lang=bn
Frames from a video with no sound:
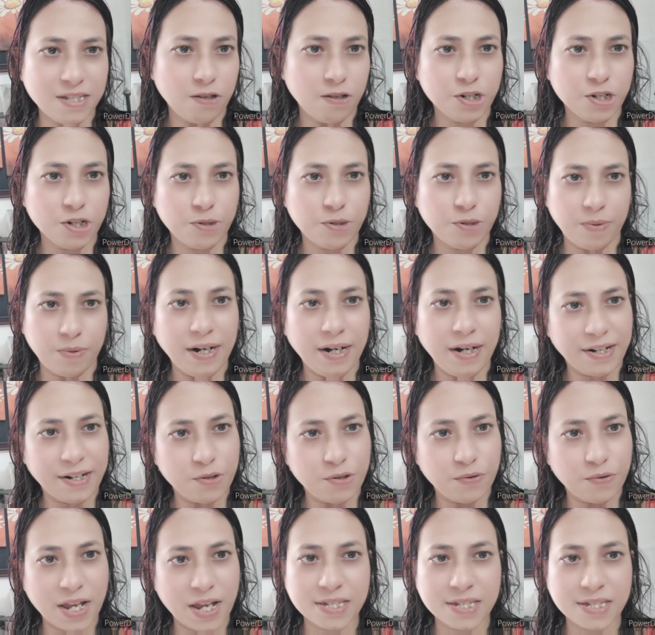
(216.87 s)
দশ মিনিট একটু
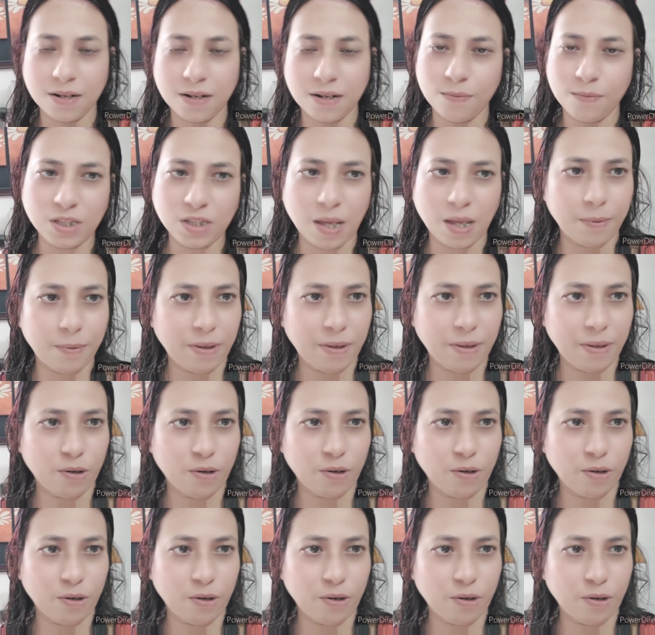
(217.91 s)
রেস্ট নেব তারপর বেরোবো